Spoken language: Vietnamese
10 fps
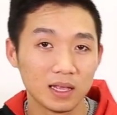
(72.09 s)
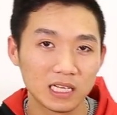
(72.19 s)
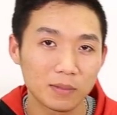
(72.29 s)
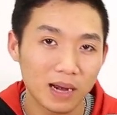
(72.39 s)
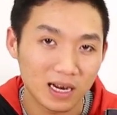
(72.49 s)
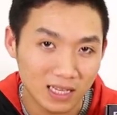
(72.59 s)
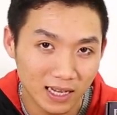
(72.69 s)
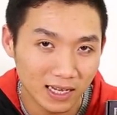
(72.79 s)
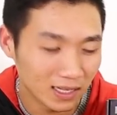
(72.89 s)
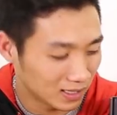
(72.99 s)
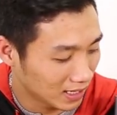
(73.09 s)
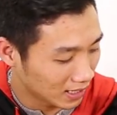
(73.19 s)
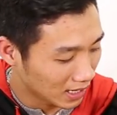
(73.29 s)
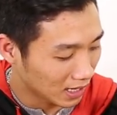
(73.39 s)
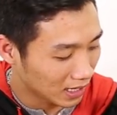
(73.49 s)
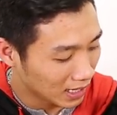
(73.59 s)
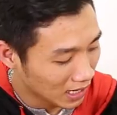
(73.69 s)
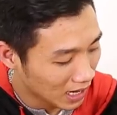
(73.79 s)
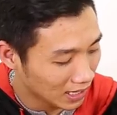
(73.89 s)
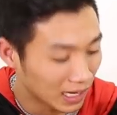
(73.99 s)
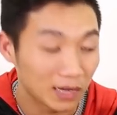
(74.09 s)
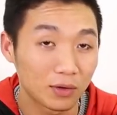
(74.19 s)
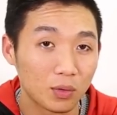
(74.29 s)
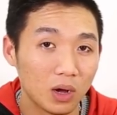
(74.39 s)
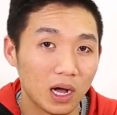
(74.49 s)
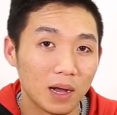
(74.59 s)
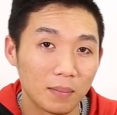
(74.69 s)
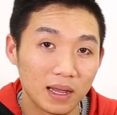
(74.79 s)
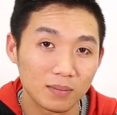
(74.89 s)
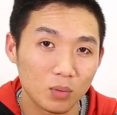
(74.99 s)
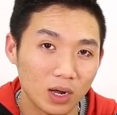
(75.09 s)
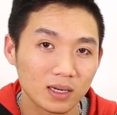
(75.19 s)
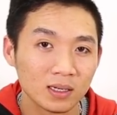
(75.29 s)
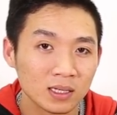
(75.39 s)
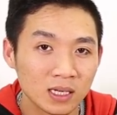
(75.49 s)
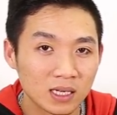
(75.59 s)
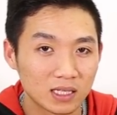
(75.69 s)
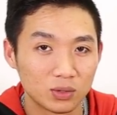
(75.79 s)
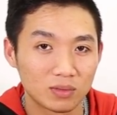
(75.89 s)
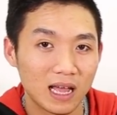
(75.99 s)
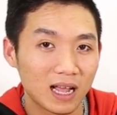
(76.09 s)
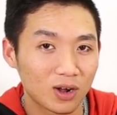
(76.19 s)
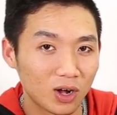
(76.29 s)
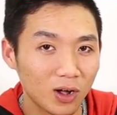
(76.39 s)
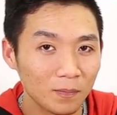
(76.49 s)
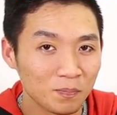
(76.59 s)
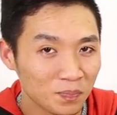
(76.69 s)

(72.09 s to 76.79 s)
Như các bạn đã thấy thì uh, đây là hình ảnh của mainboard chúng ta đang có.